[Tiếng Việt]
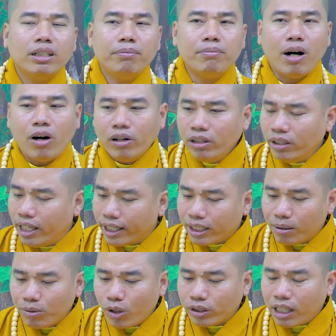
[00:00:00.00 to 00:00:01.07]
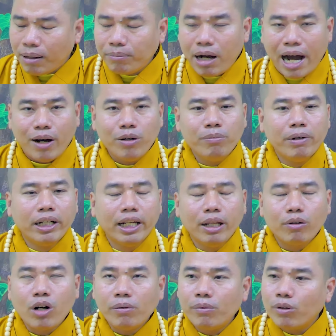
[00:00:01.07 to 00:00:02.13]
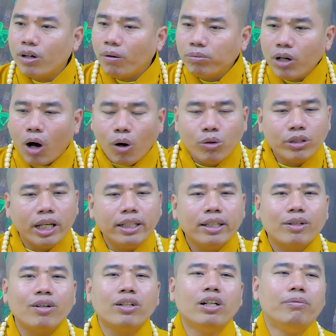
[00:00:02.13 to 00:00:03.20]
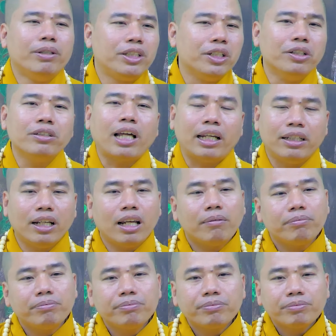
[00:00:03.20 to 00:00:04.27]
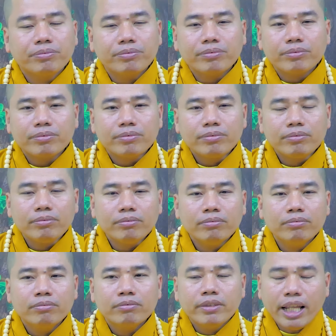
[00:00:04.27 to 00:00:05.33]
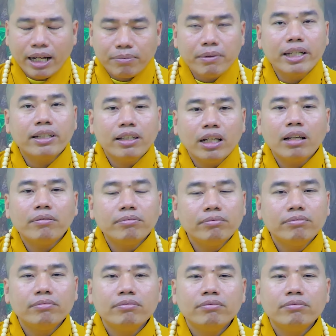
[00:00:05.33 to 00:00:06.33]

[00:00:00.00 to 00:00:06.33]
nó mọi việc trong ngôi tam bảo mình đều có một góc độ gì thì con người mình trưởng thành dữ lắm đặc biệt dữ lắm